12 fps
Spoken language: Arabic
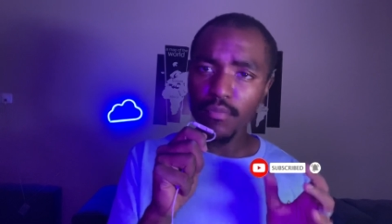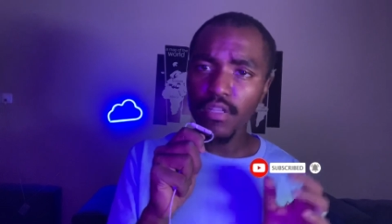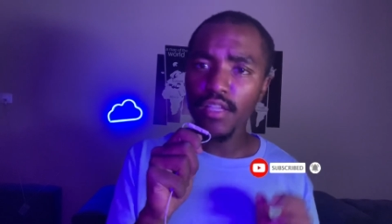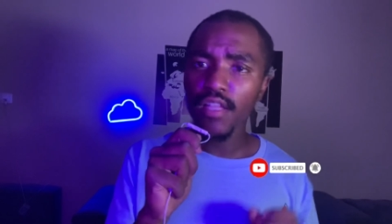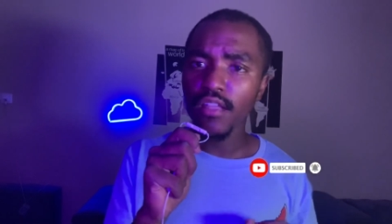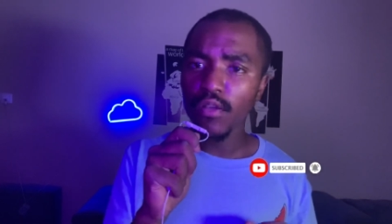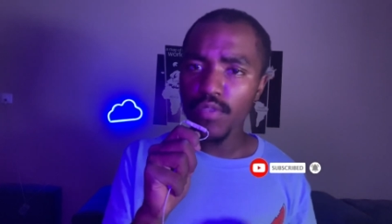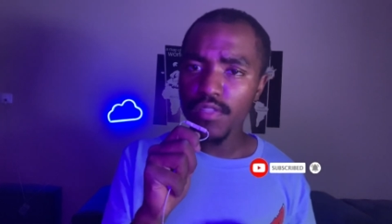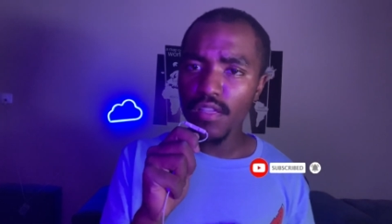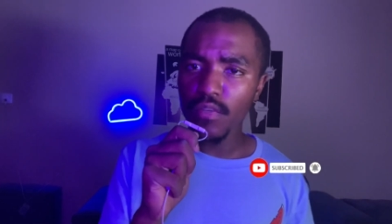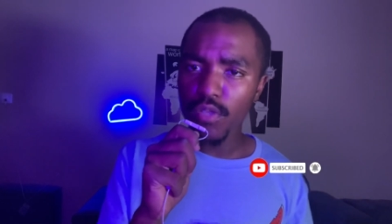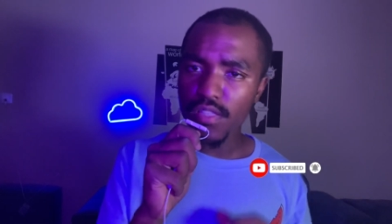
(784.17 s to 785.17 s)
من العيال
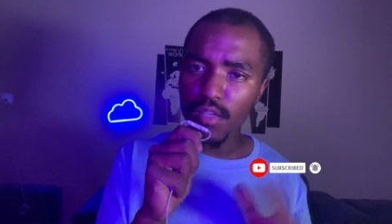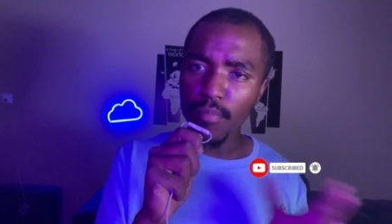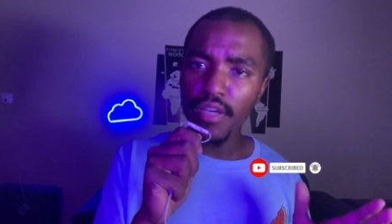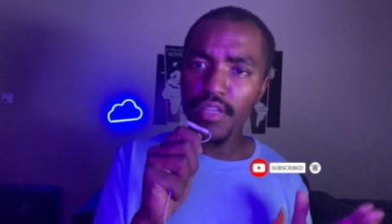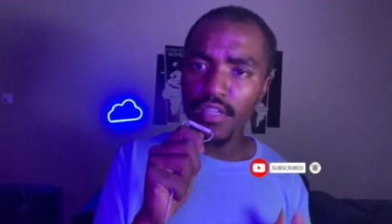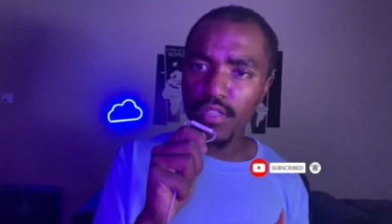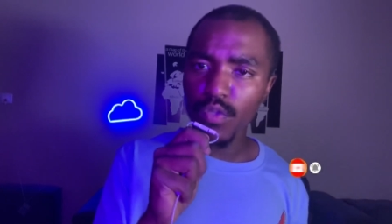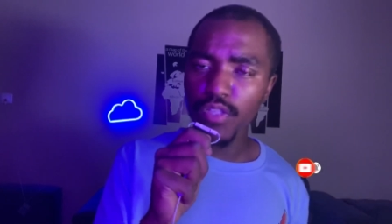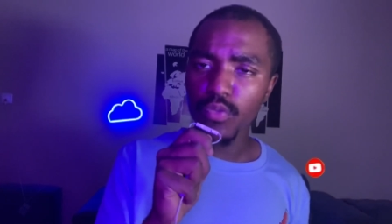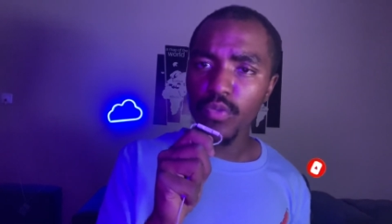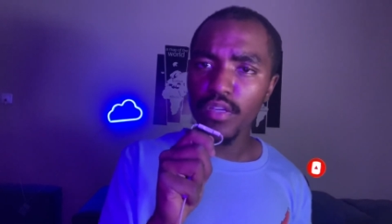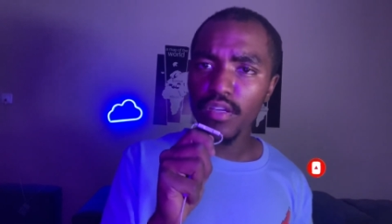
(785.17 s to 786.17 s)
وصى معي
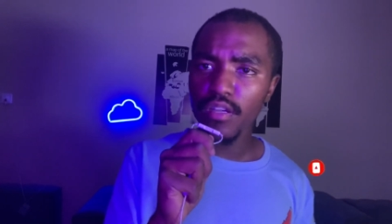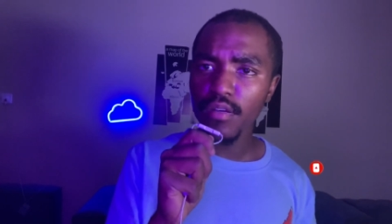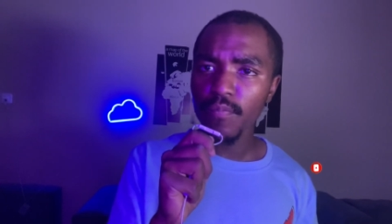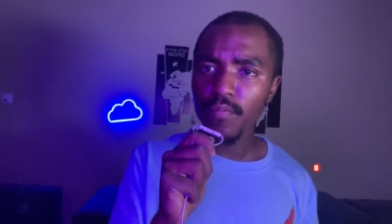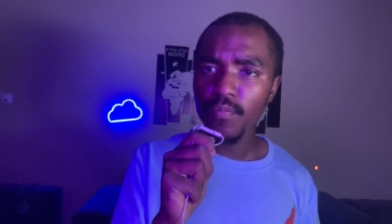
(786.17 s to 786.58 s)
ازواج الكويكر